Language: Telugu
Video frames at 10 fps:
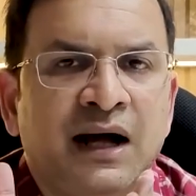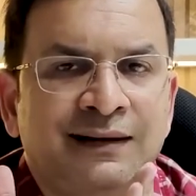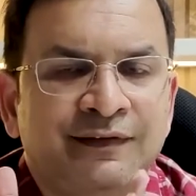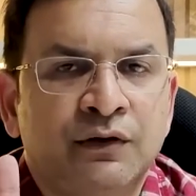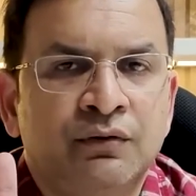
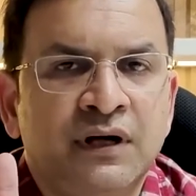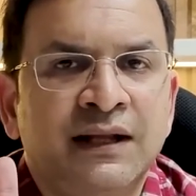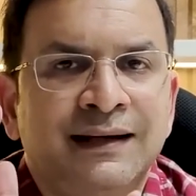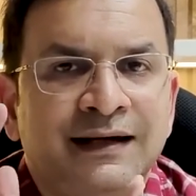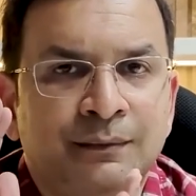అరవై
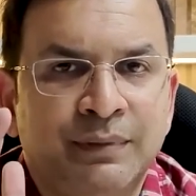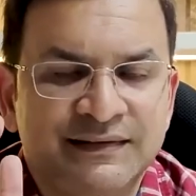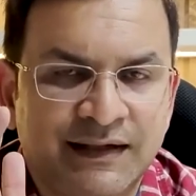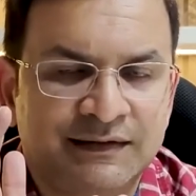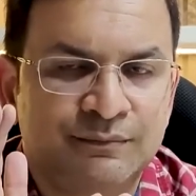నుండి డెబ్భై
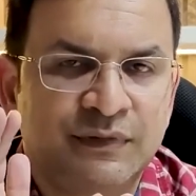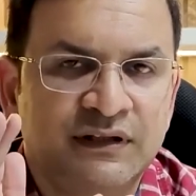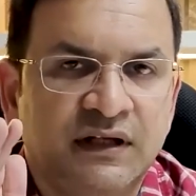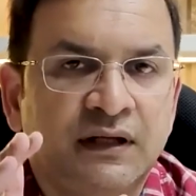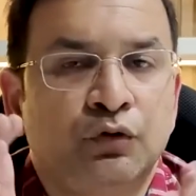శాతం
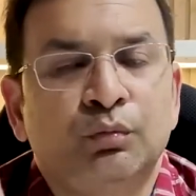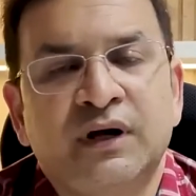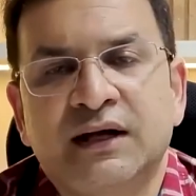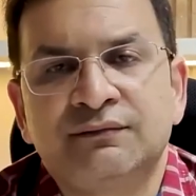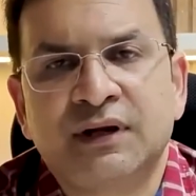మందికి
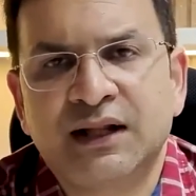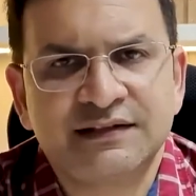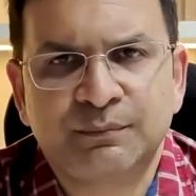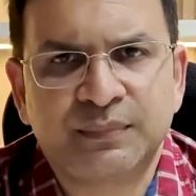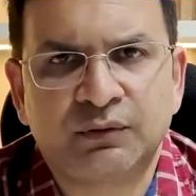ఊబకాయం వల్ల
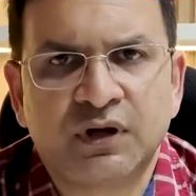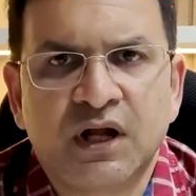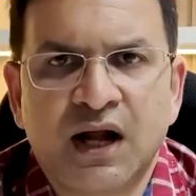అని చెప్పాను